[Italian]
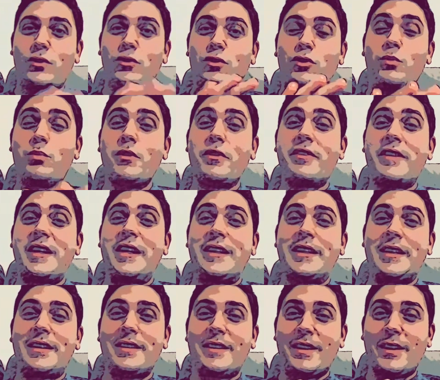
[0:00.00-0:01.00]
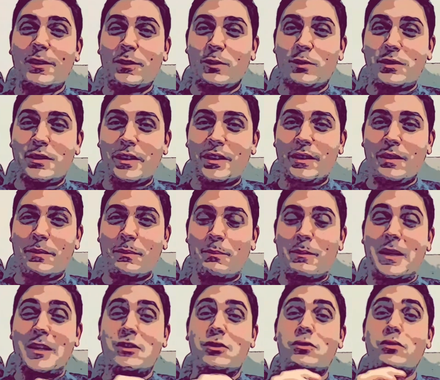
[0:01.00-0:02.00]
Tu puoi fare tante cose,
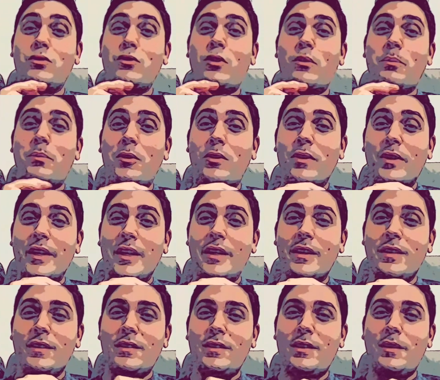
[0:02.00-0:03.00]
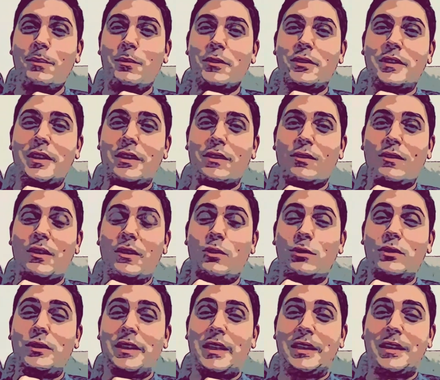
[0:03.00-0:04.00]
ma solo poche ti portano
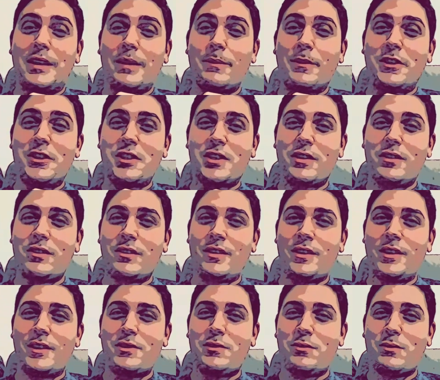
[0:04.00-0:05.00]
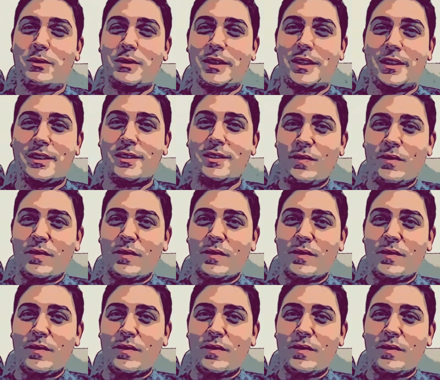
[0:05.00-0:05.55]
l'80% dei risultati.